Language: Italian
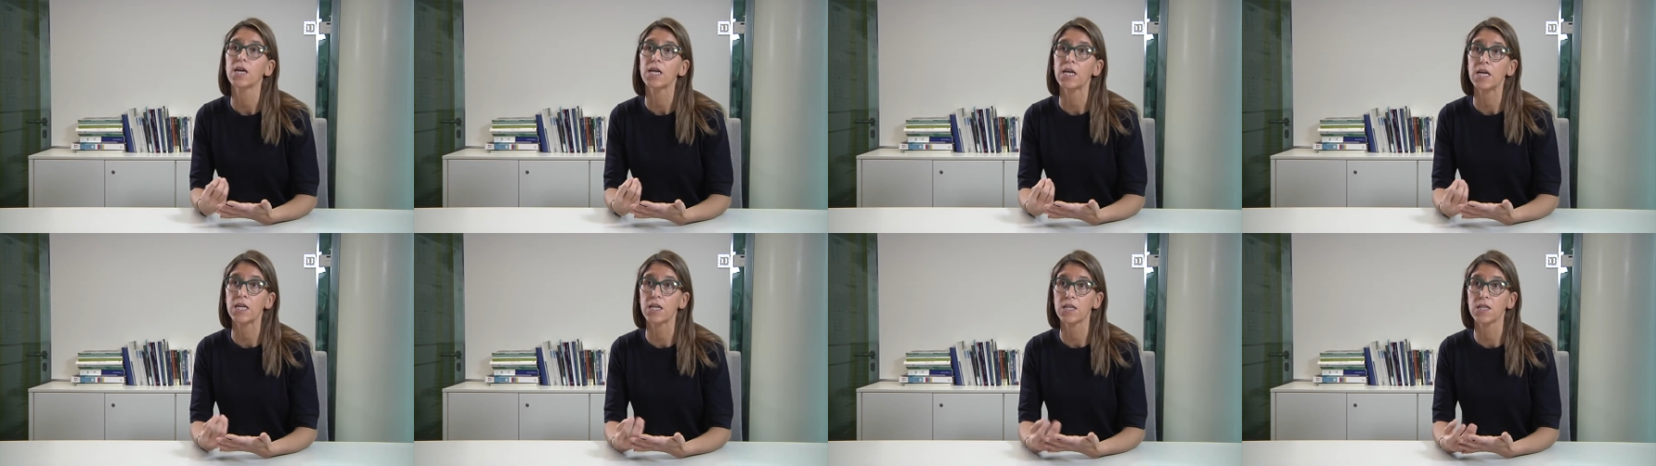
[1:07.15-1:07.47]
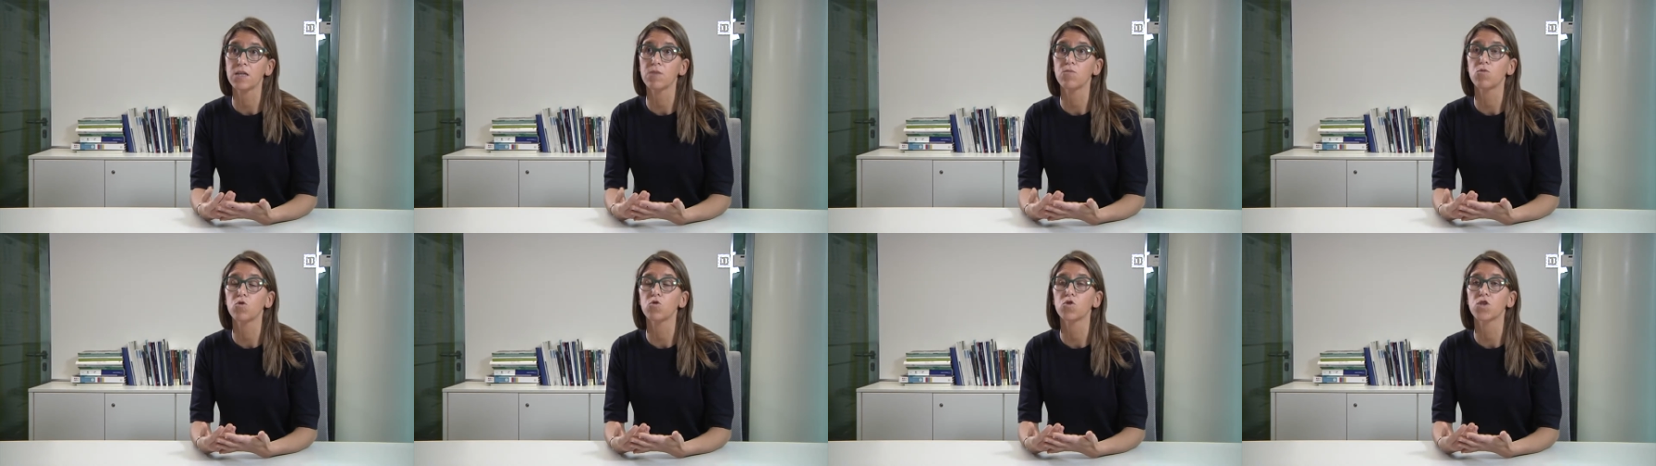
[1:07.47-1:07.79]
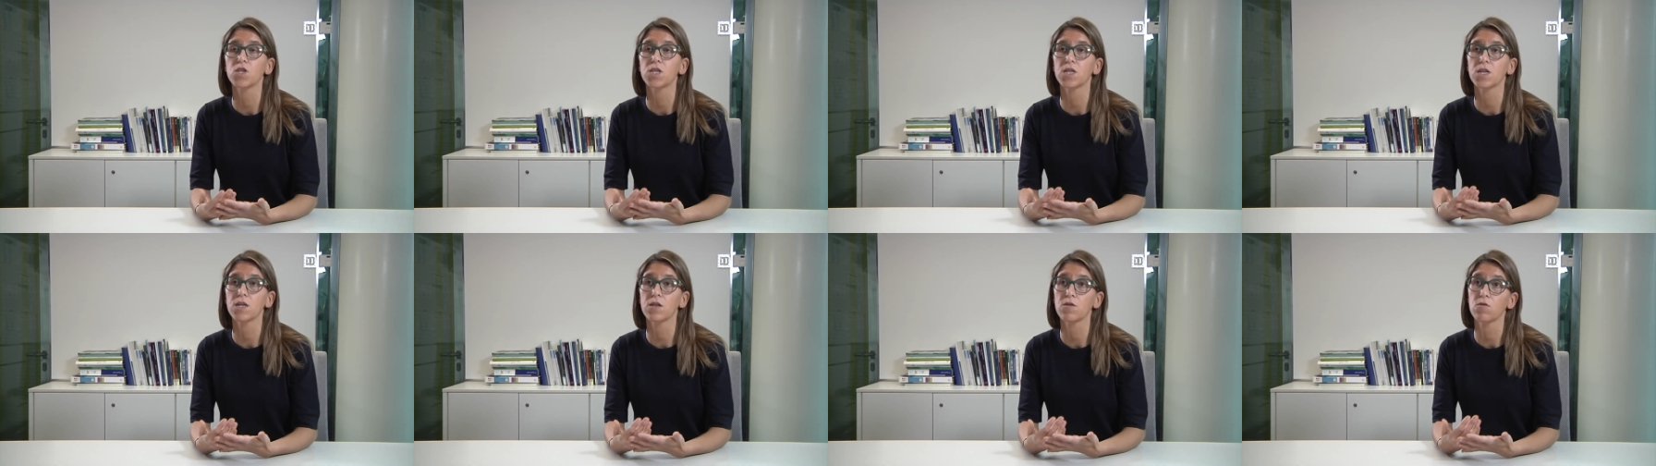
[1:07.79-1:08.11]
che ne
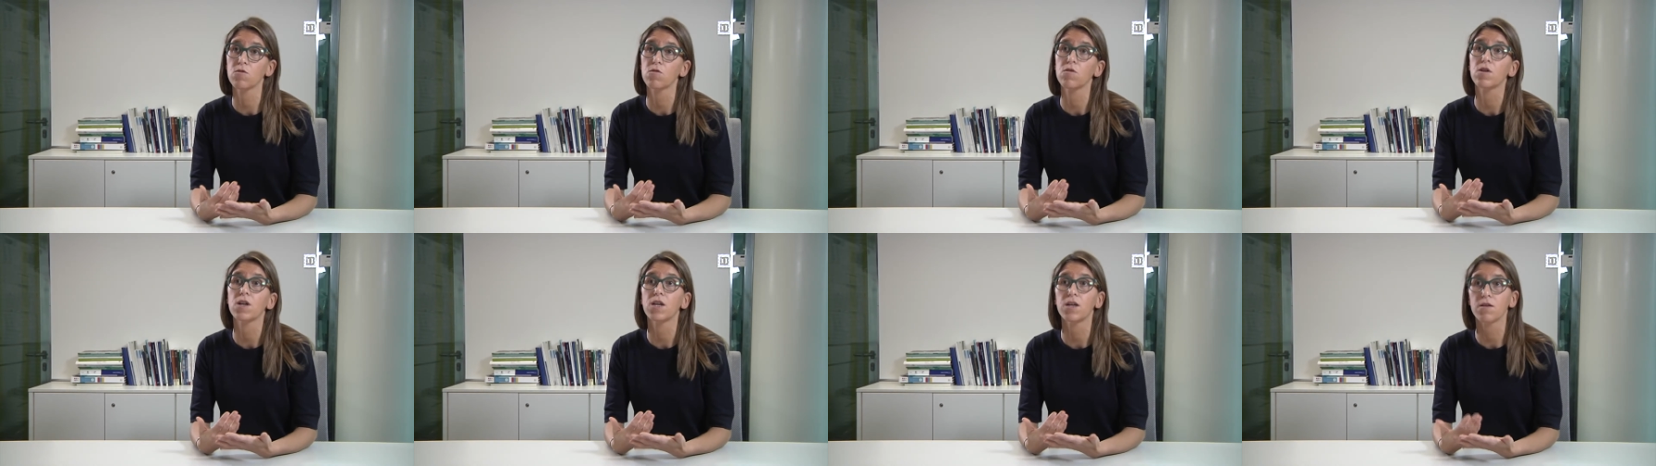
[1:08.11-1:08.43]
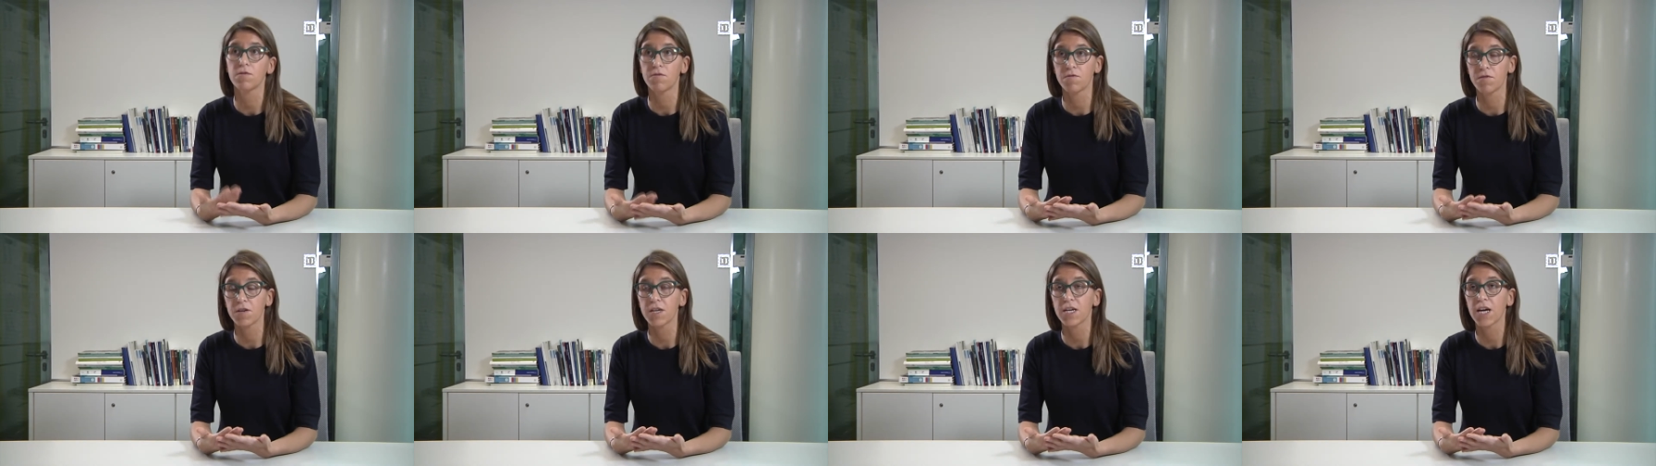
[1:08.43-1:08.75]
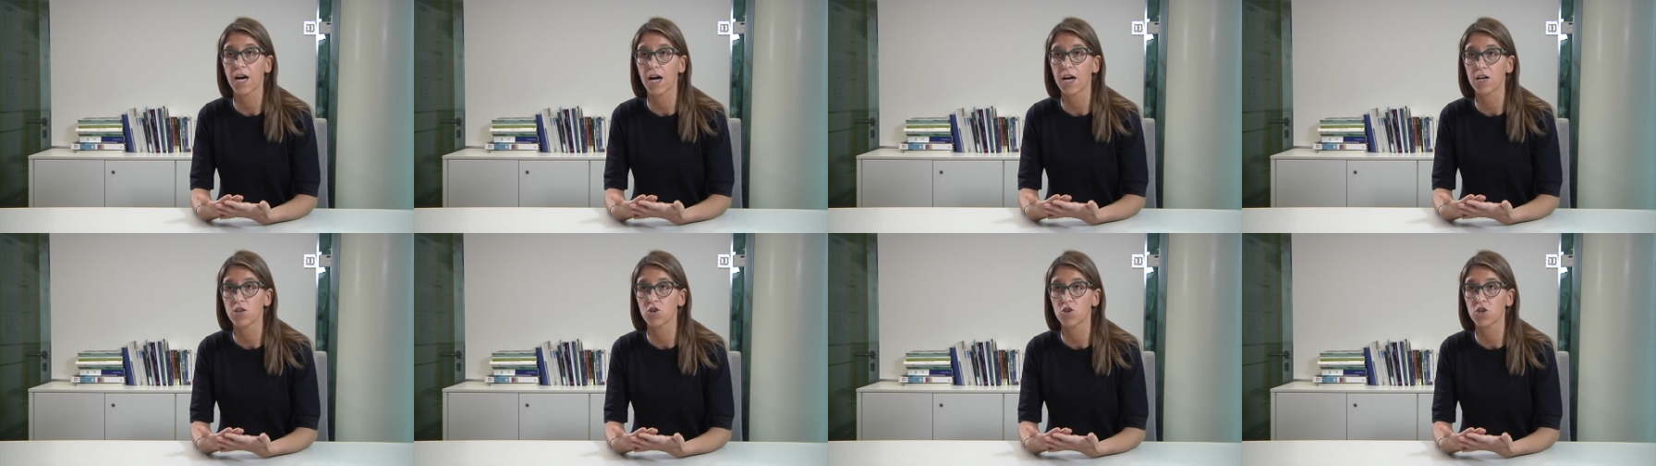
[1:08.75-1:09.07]
dimostrino
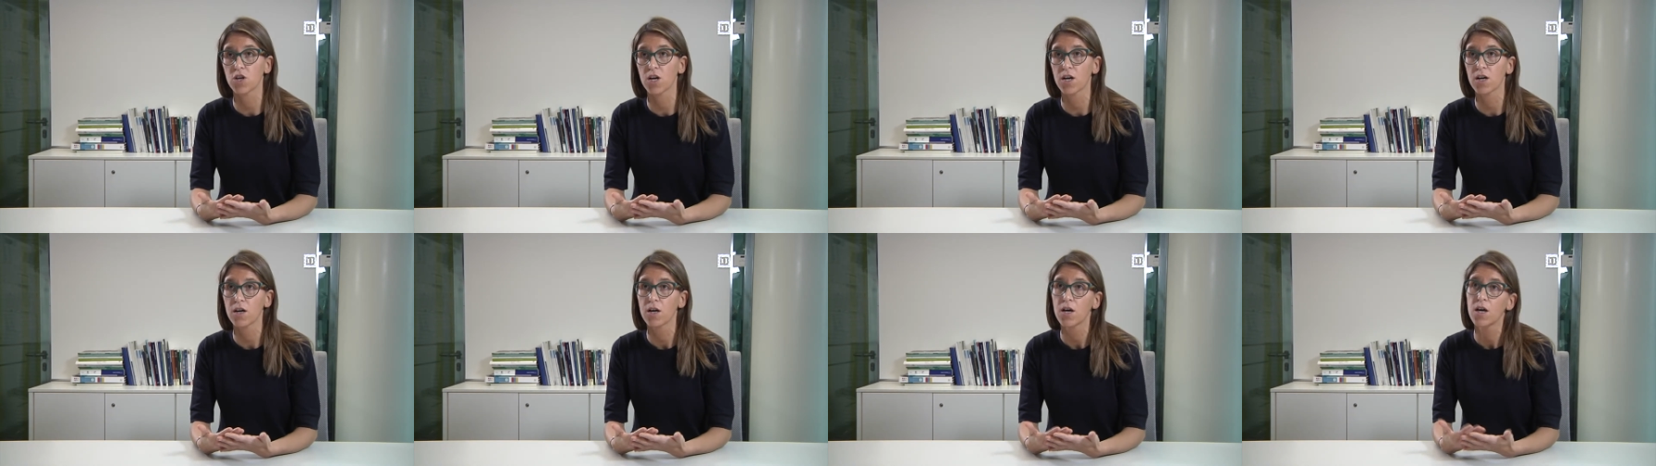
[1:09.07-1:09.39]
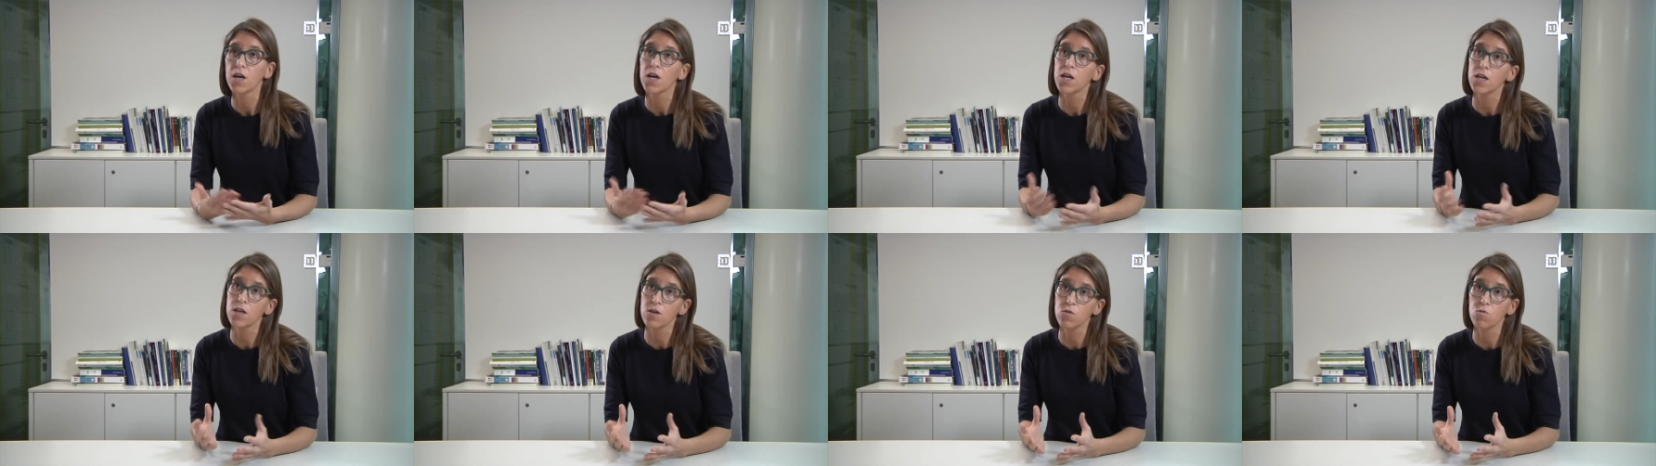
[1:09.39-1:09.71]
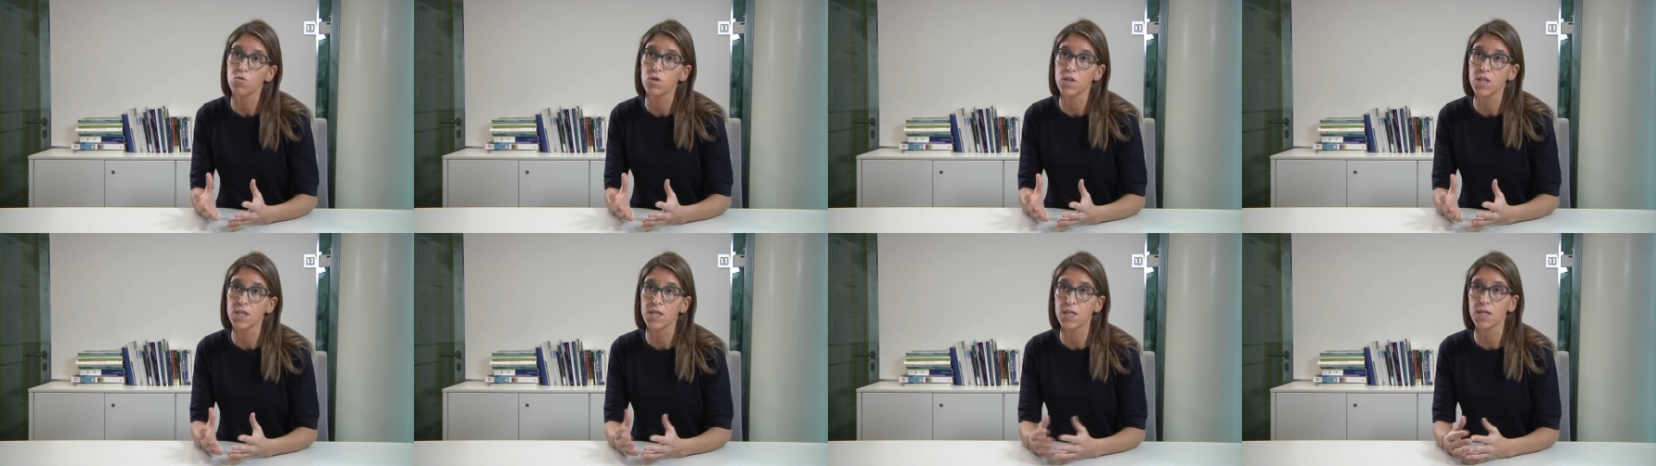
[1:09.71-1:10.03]
l'efficacia
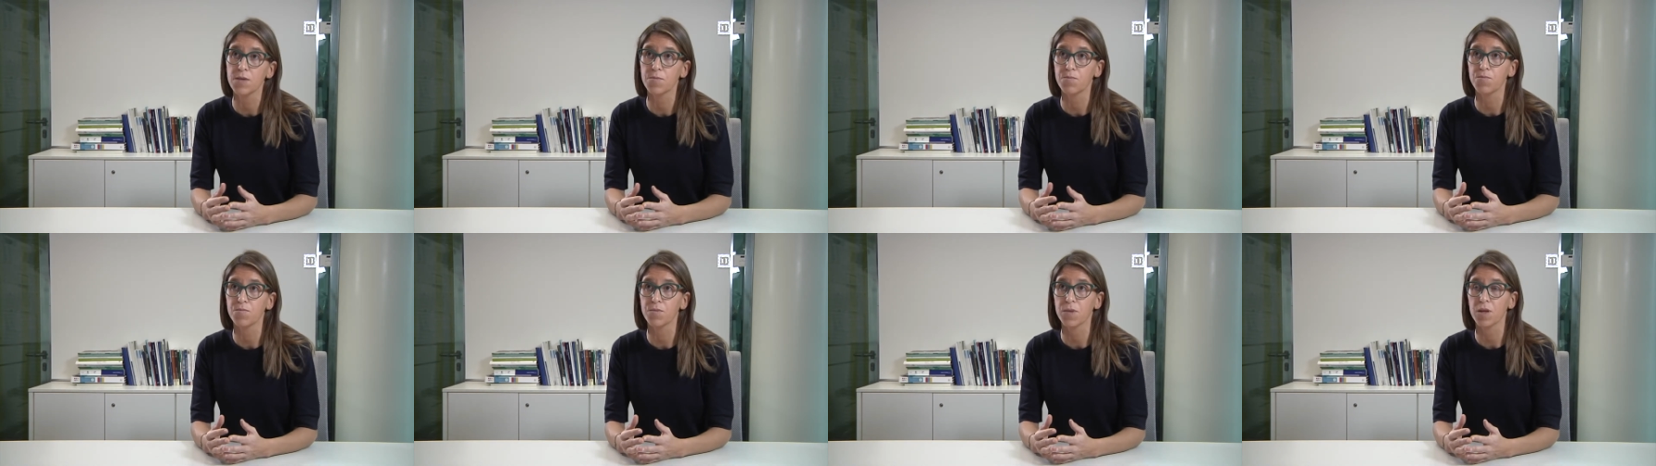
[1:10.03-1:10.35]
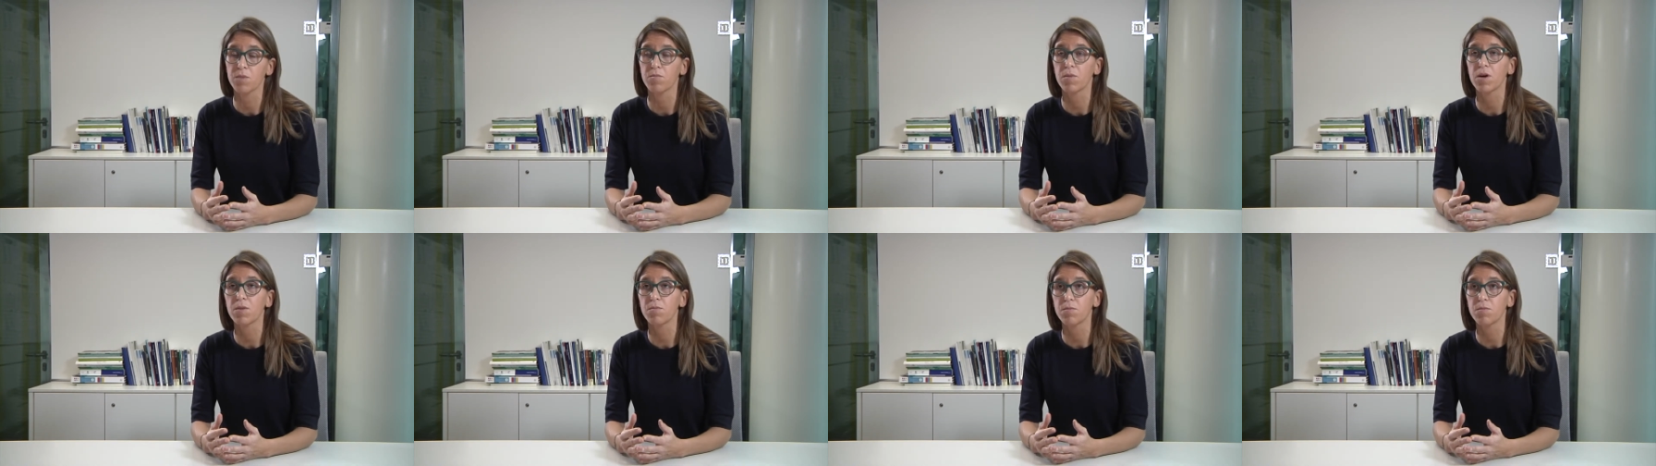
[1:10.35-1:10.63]
in questi mh, mm,